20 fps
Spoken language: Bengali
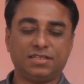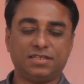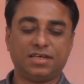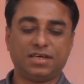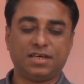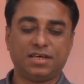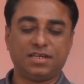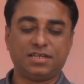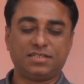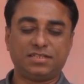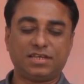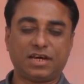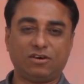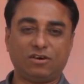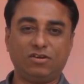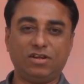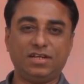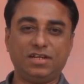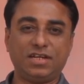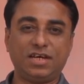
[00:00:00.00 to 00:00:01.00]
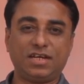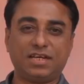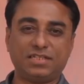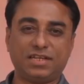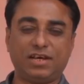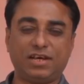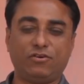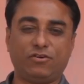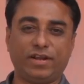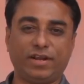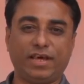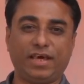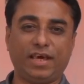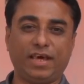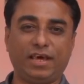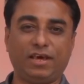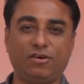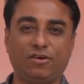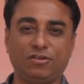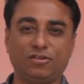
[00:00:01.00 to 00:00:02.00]
যে ছাগল হিটে আসলে অনেকে
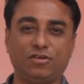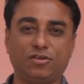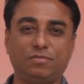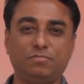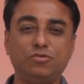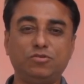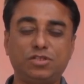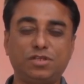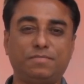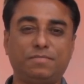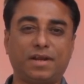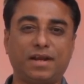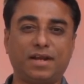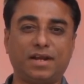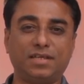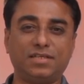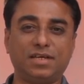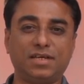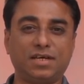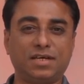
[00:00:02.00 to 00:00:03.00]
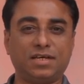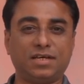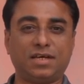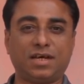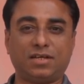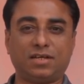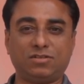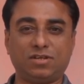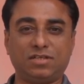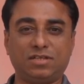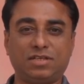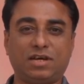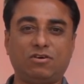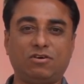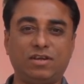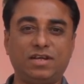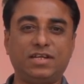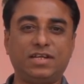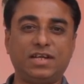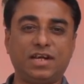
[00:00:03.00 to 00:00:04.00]
হয়তো বুঝতে পারে না যে আসলে
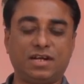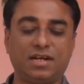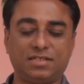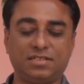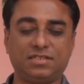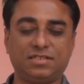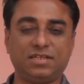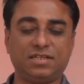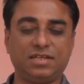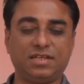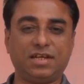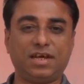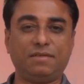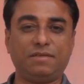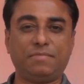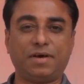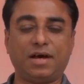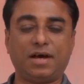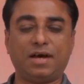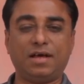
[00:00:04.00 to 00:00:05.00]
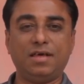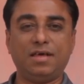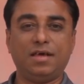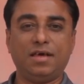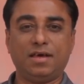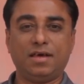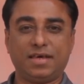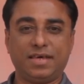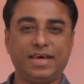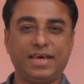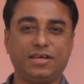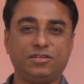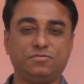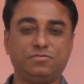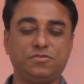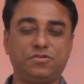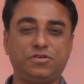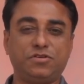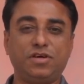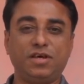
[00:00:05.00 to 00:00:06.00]
ছাগল হিটে আসছে কি না বা কী আসে
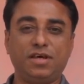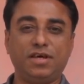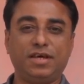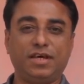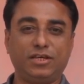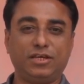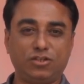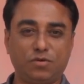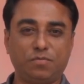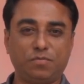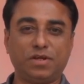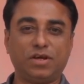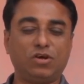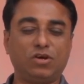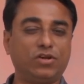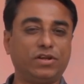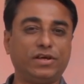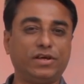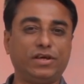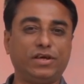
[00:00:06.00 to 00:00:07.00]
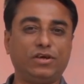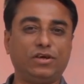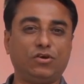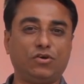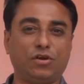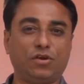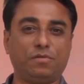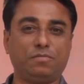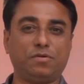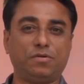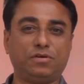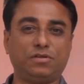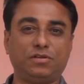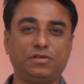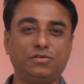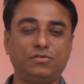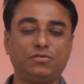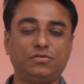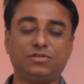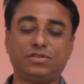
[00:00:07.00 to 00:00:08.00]
বিষয় এ সম্পর্কে অনেকেই
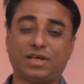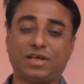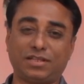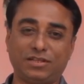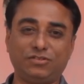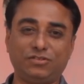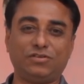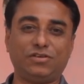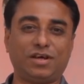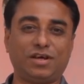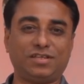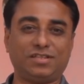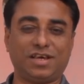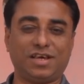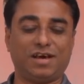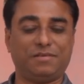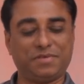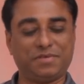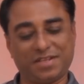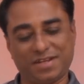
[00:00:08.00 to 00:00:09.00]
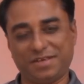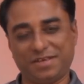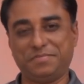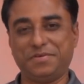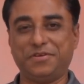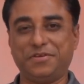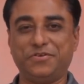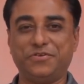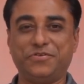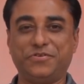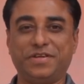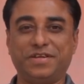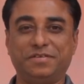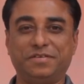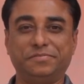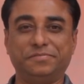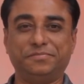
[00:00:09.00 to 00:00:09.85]
অনবগতা তো তাদের জন্য আজকে আমাদের এই ভিডিওটি